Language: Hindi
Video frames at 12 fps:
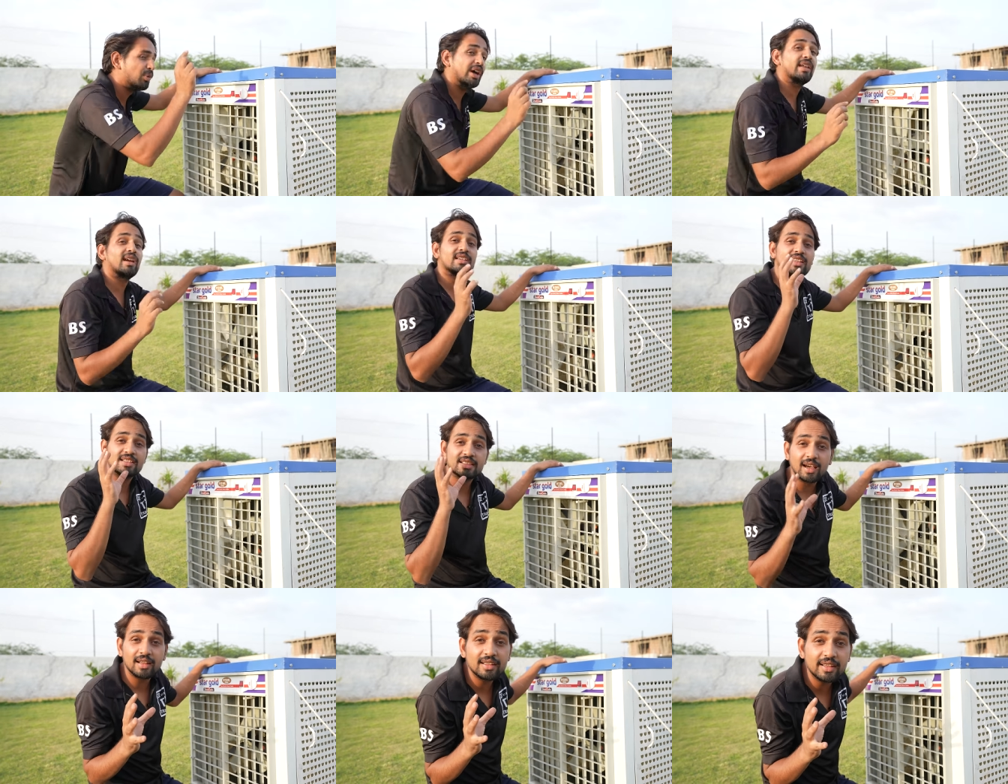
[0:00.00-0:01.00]
भाई
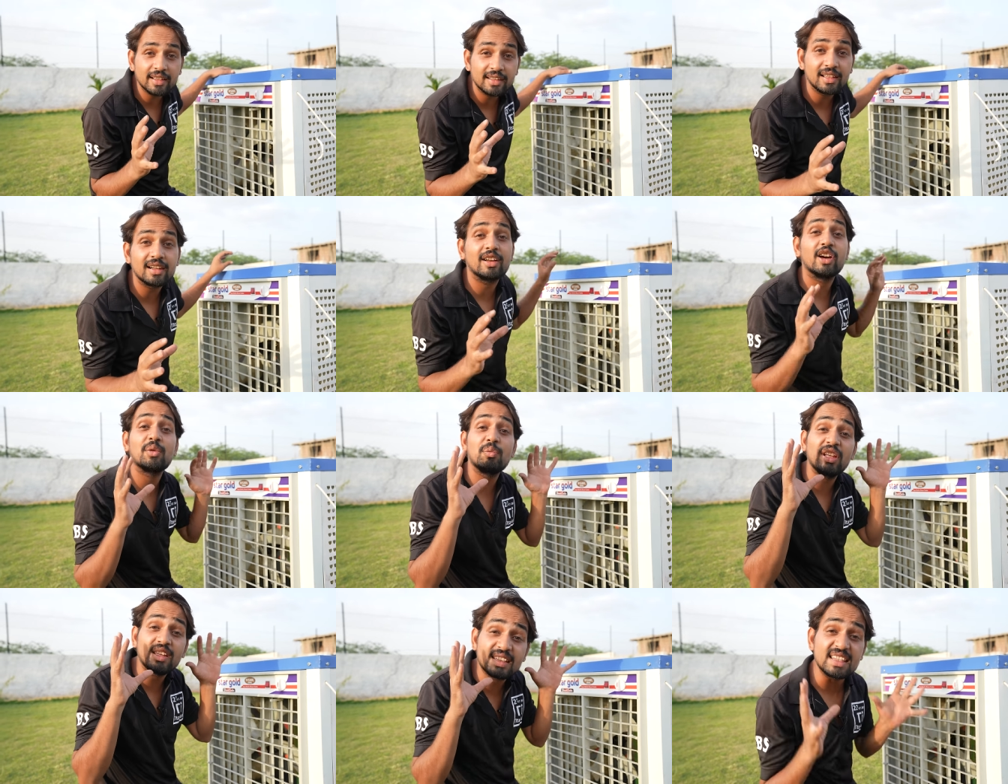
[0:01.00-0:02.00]
राजस्थान के अंदर
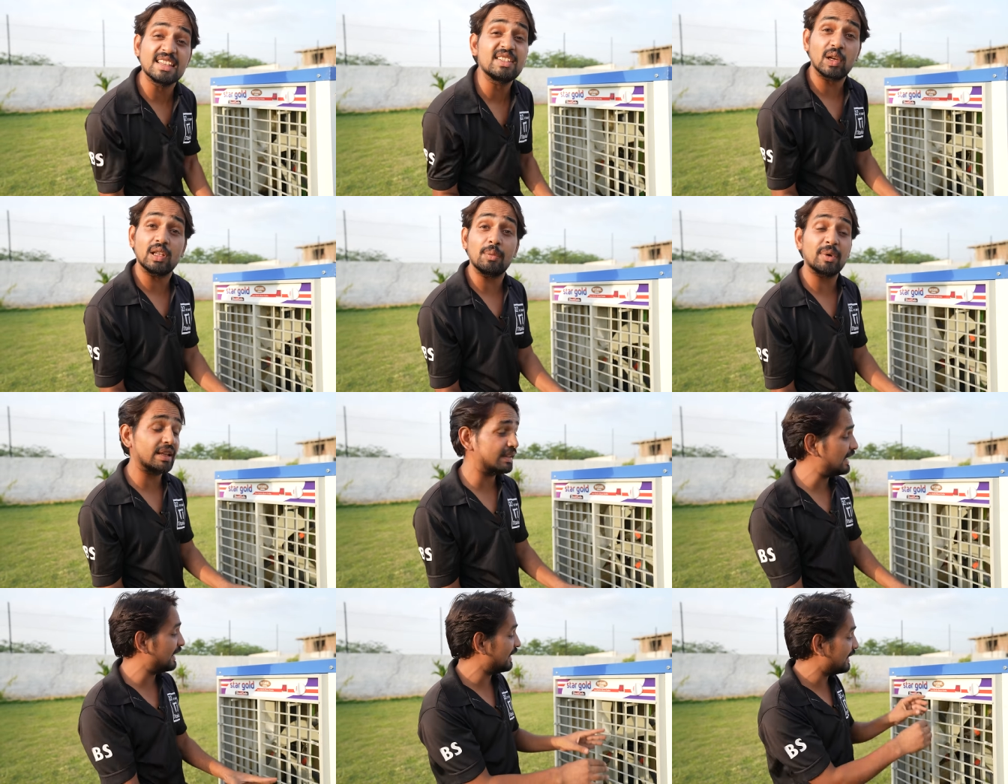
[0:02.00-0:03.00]
गर्मी इतनी ज़्यादा
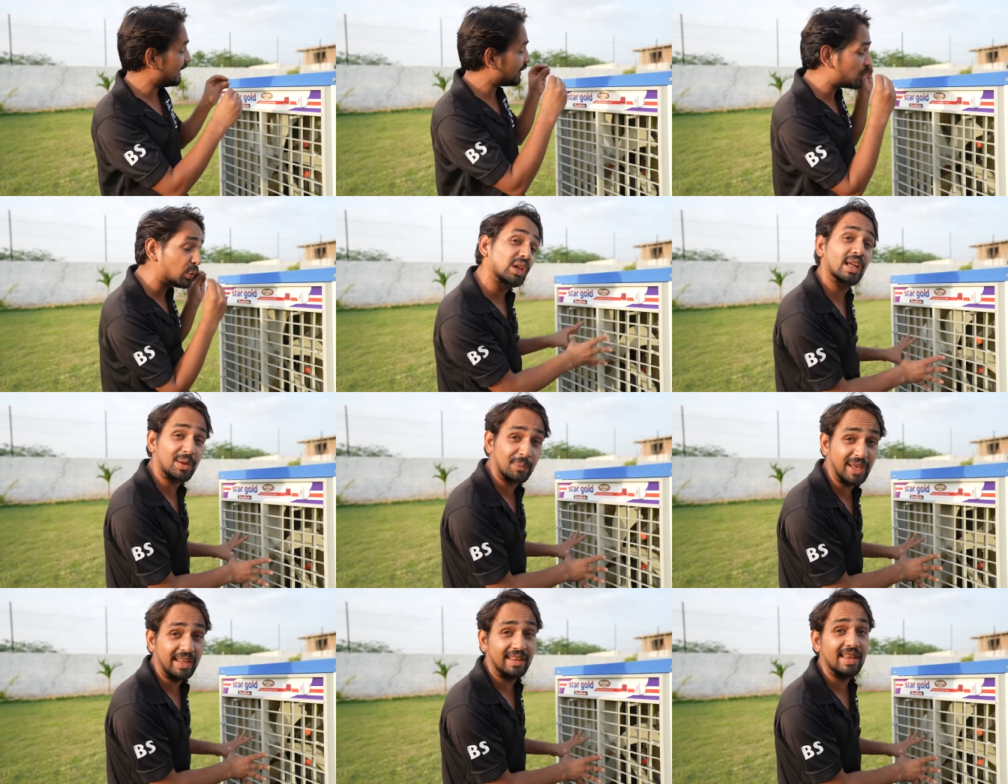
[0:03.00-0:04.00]
पड़ती है कि ये कूलर
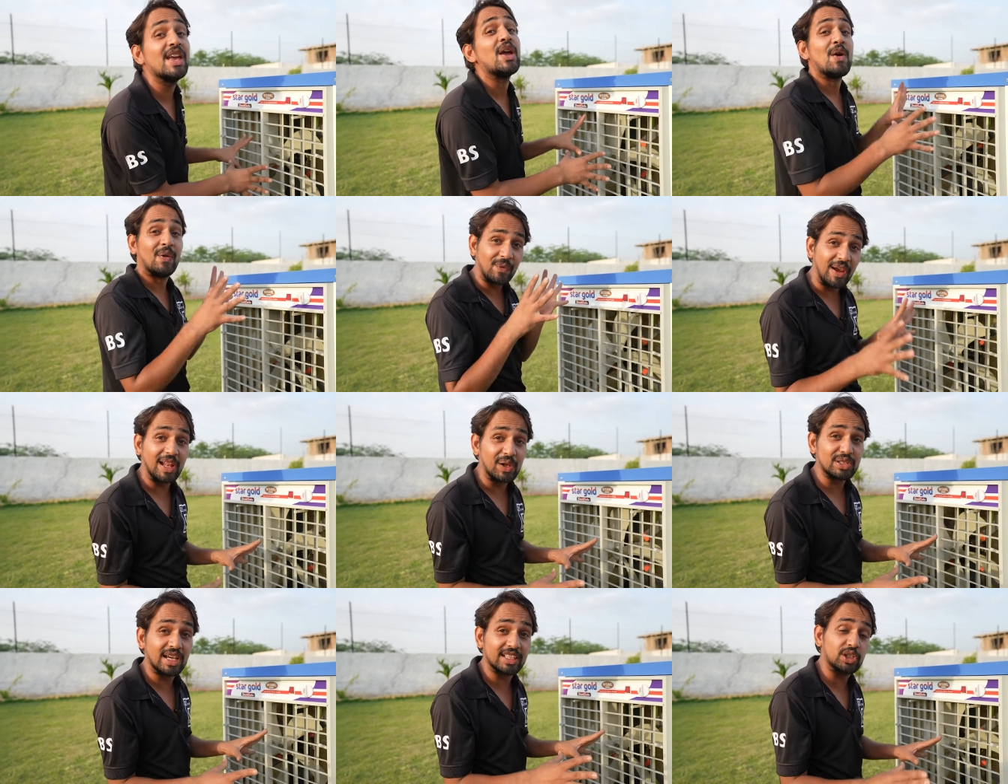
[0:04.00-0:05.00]
भी फेल हो
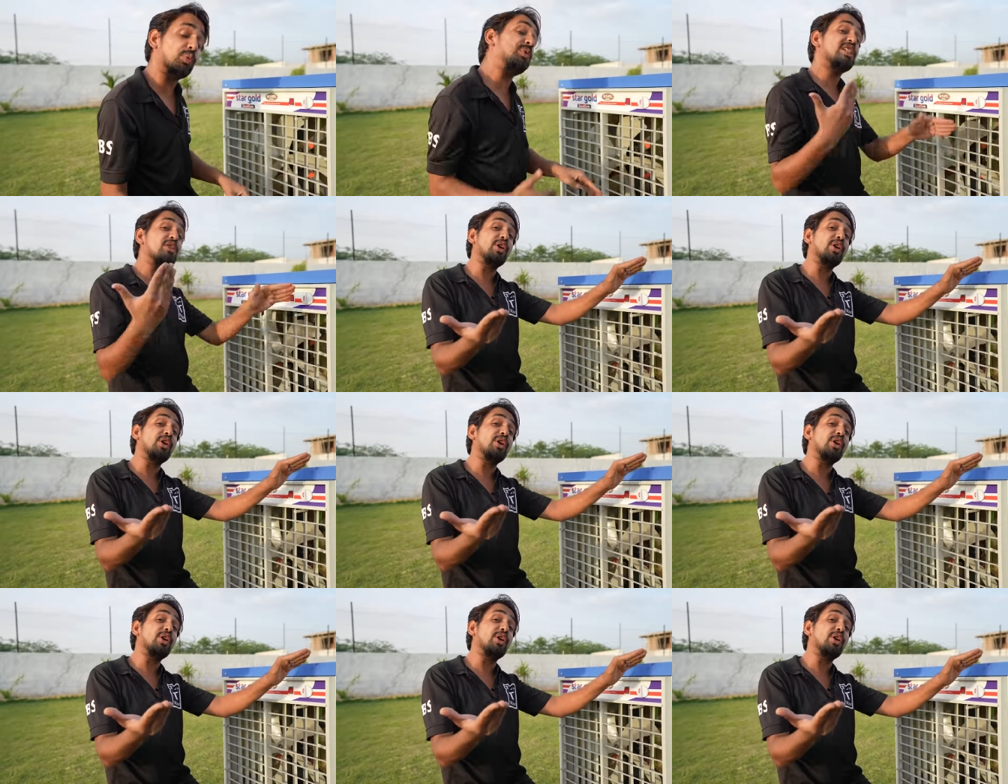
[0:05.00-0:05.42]
जाते हैं तो पिछली